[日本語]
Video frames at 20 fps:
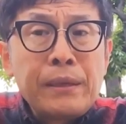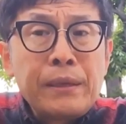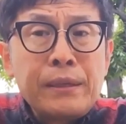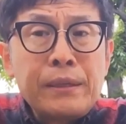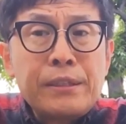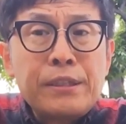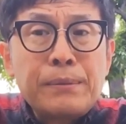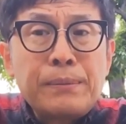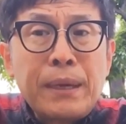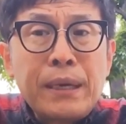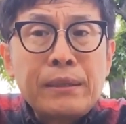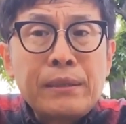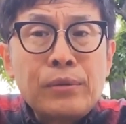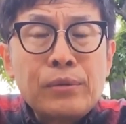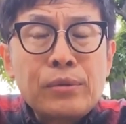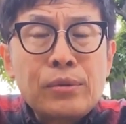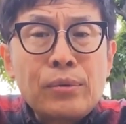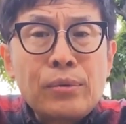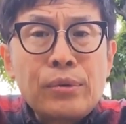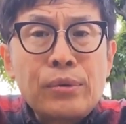一番
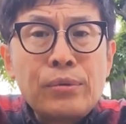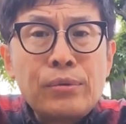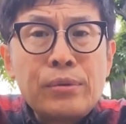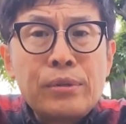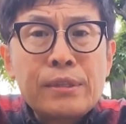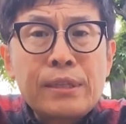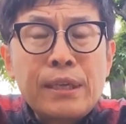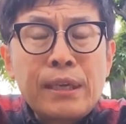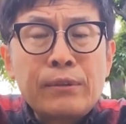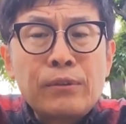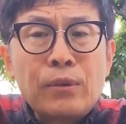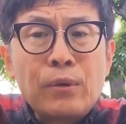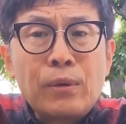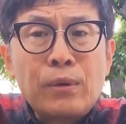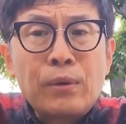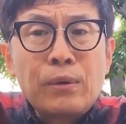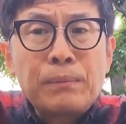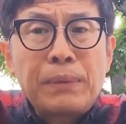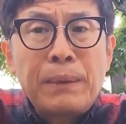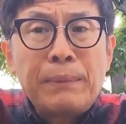のそういううっさん
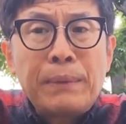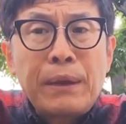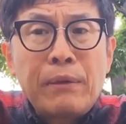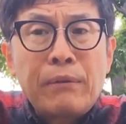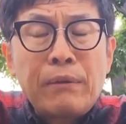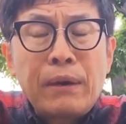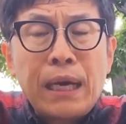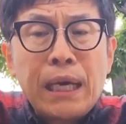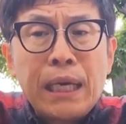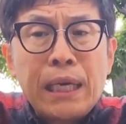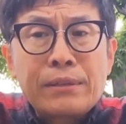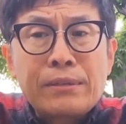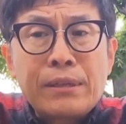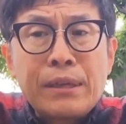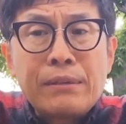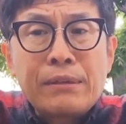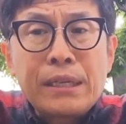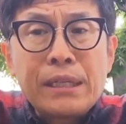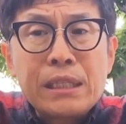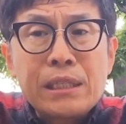の場面は
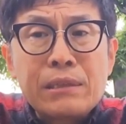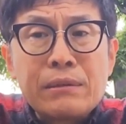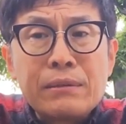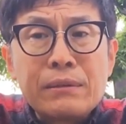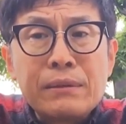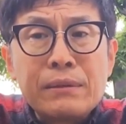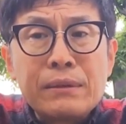SNS